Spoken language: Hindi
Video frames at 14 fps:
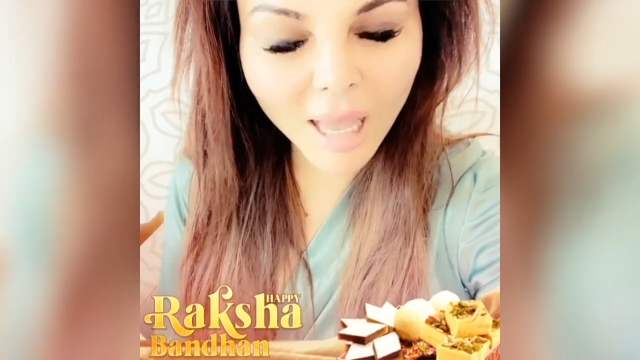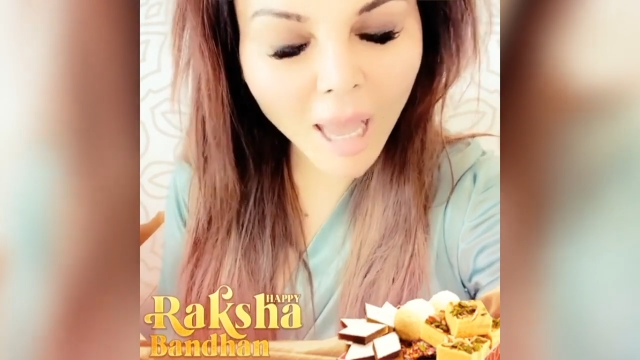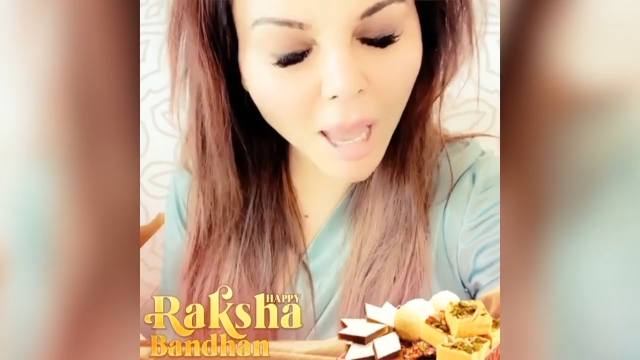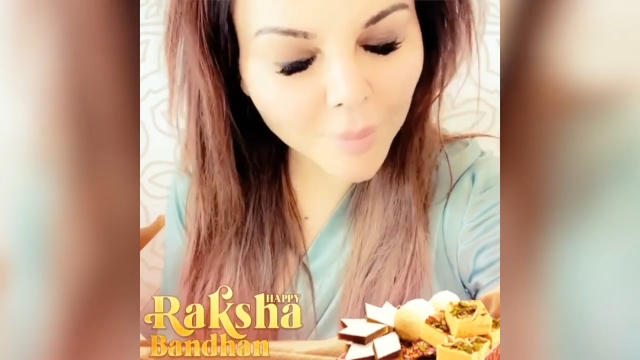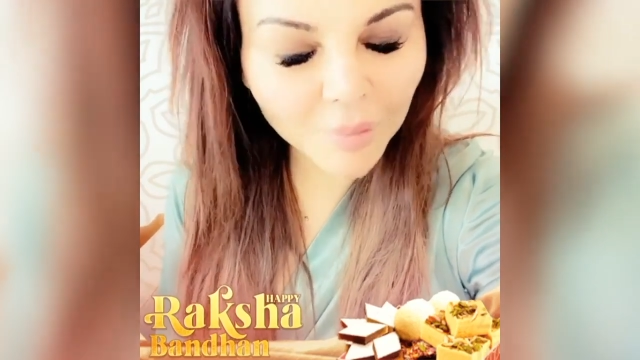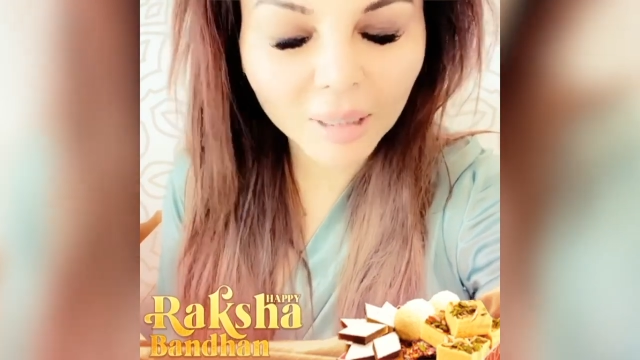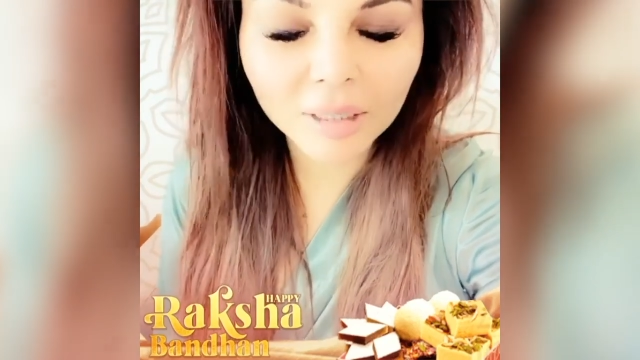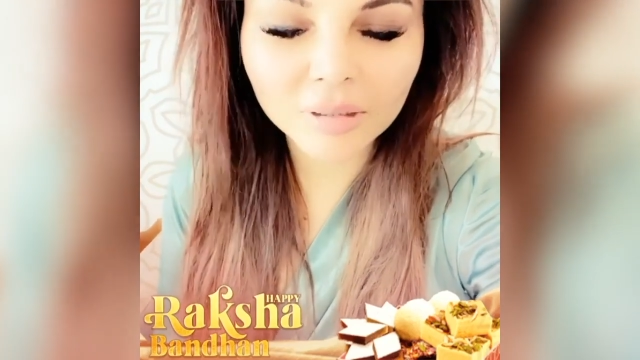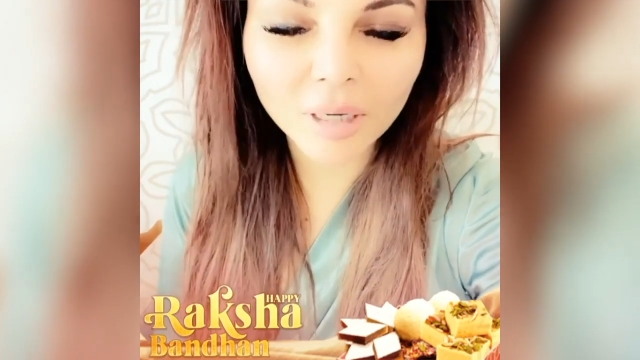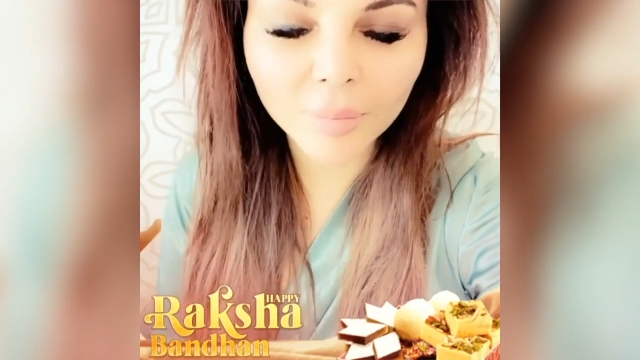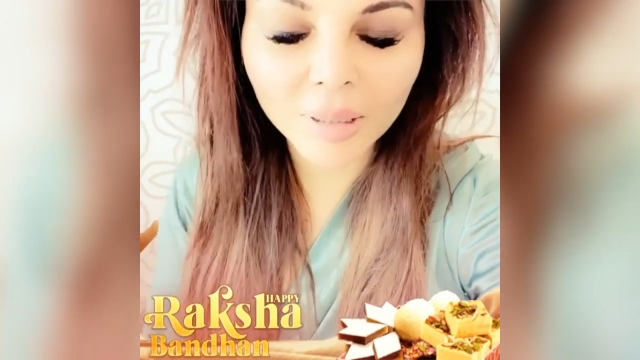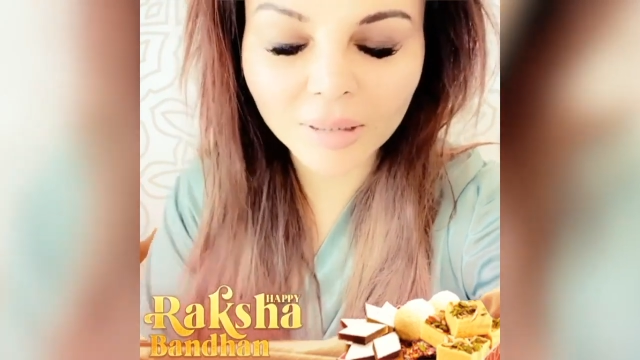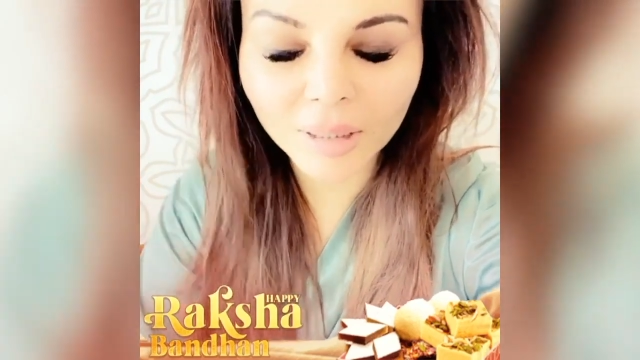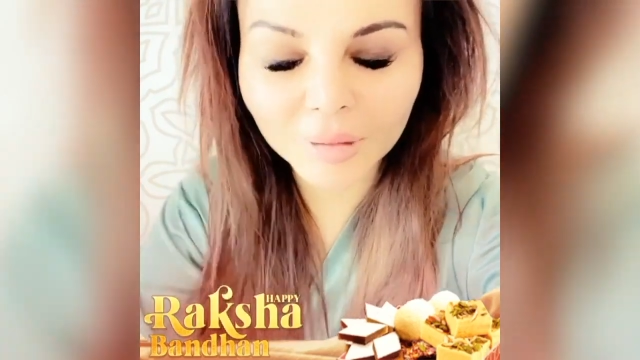हैप्पी
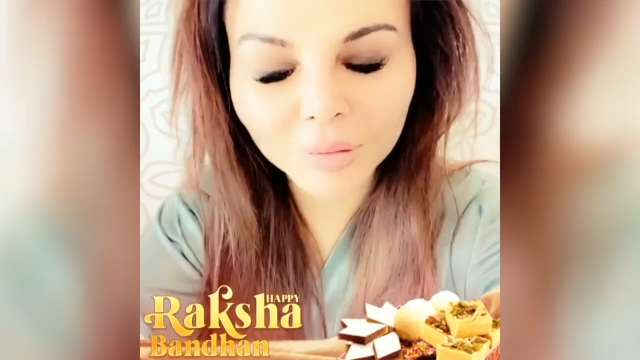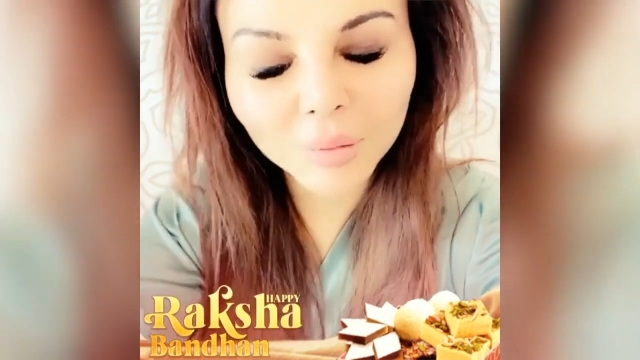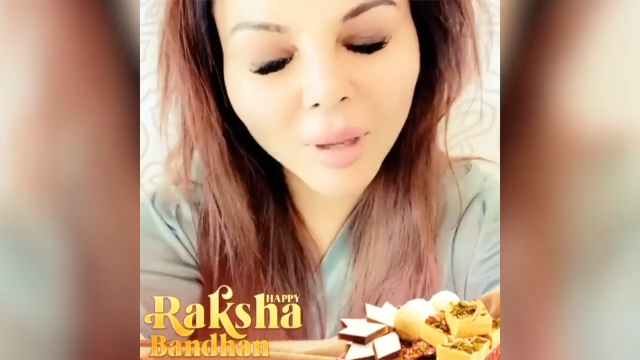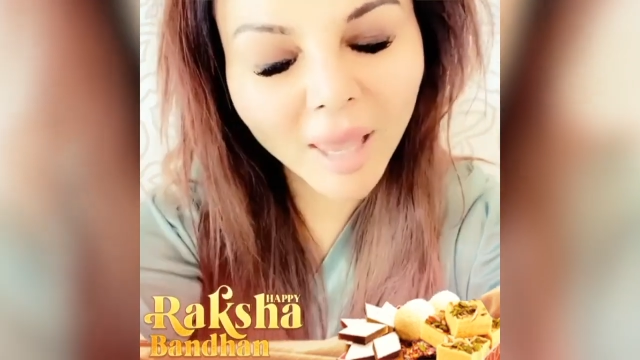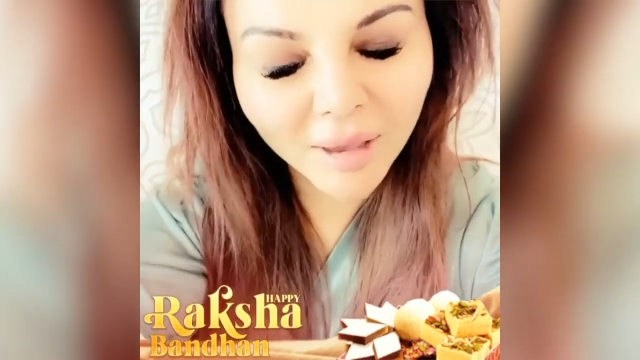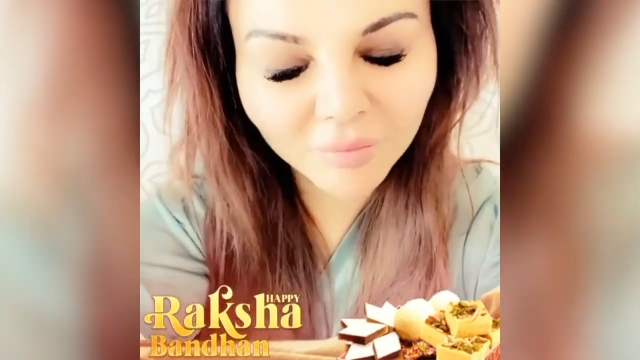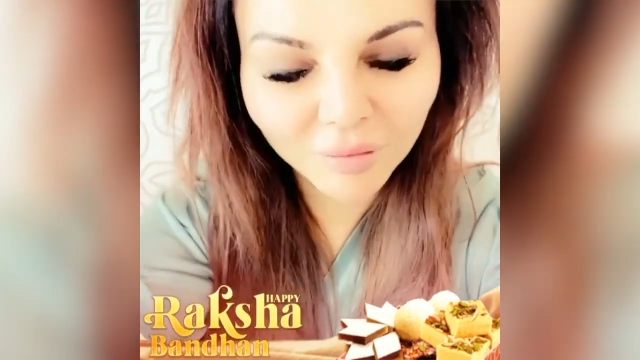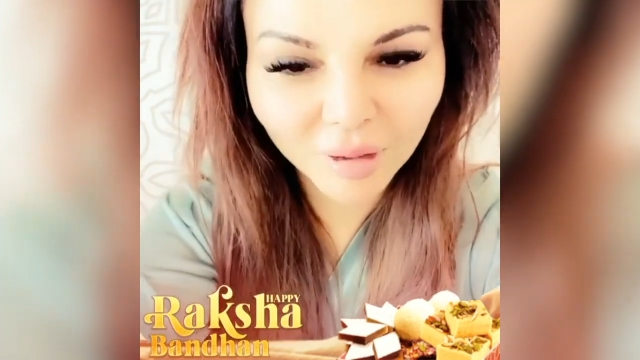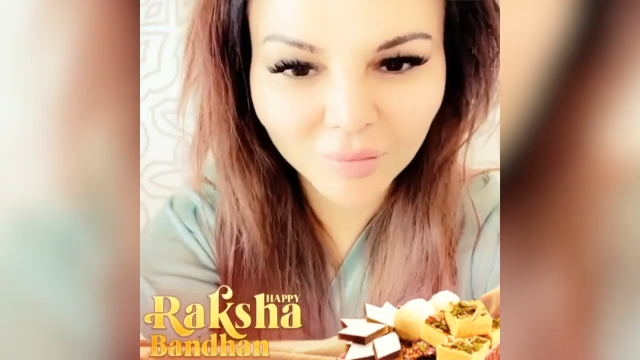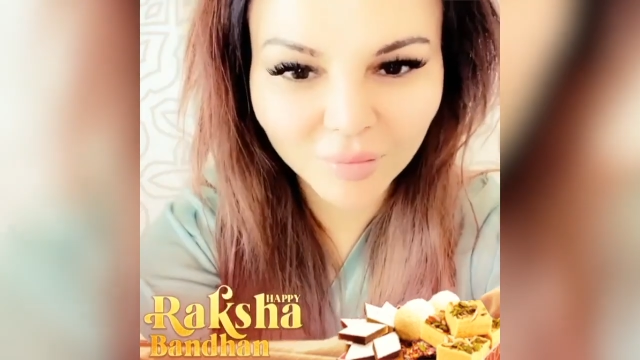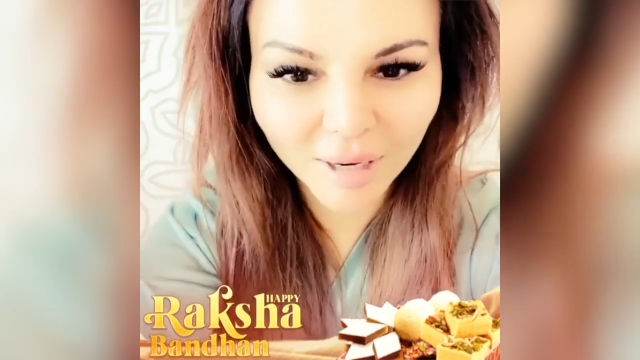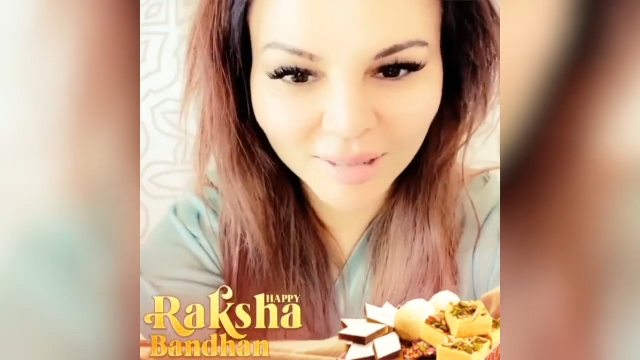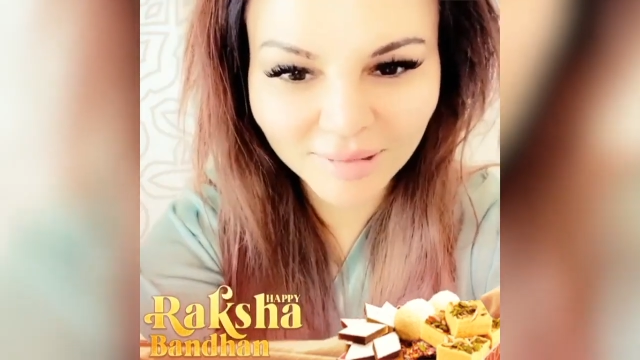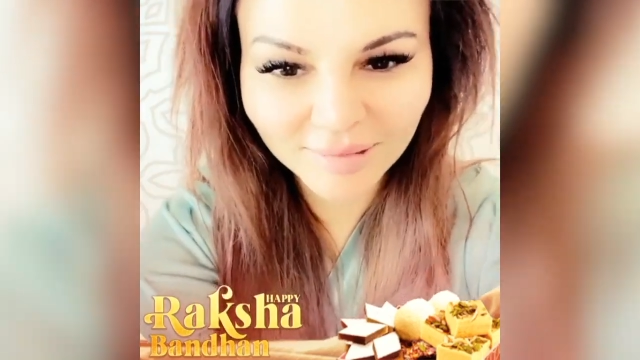रक्षाबंधन टू
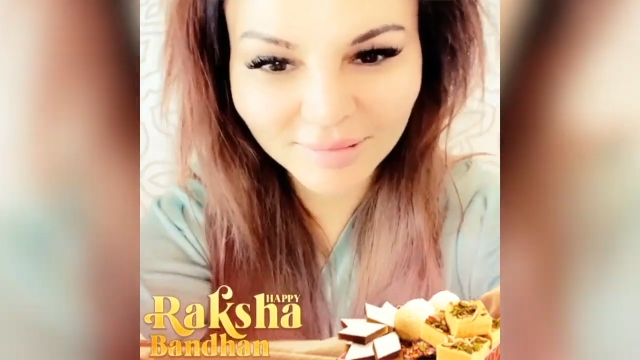एवरीवन